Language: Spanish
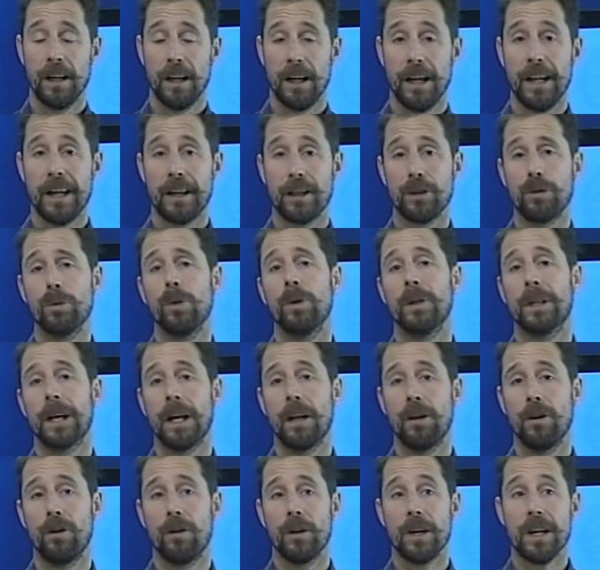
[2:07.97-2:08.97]
le ha
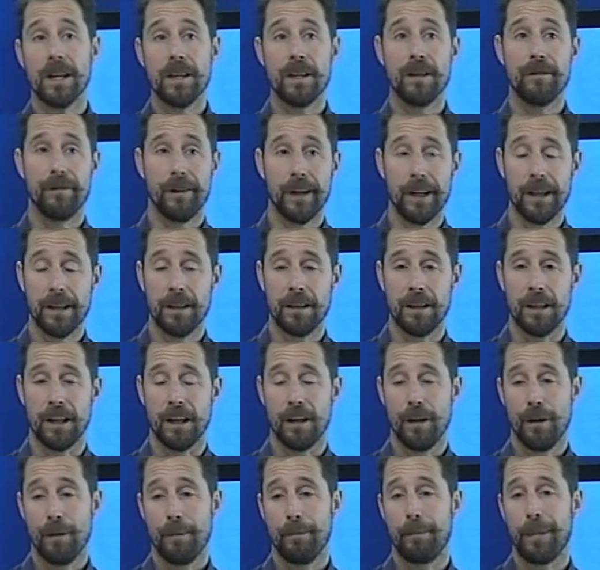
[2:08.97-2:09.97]
resultado indiferente